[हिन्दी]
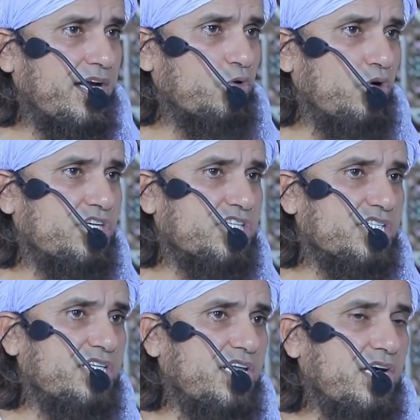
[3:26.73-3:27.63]
अगर कोई
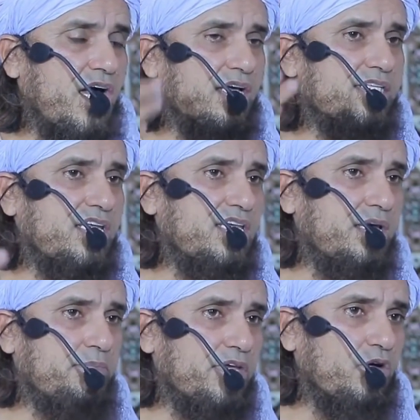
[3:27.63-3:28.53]
शख्स निकाह के
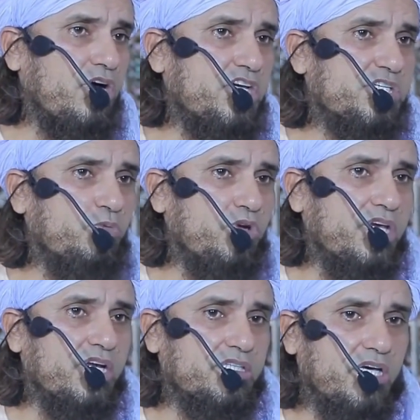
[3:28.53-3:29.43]
ज़रिए अपनी ख्वाहिश
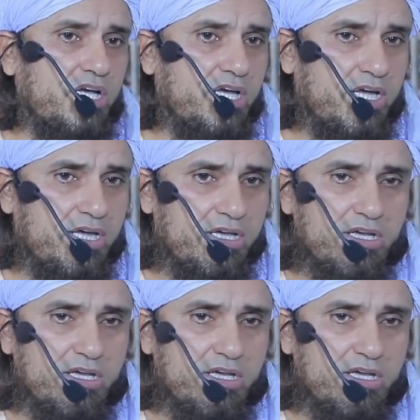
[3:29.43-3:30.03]
पूरी करता है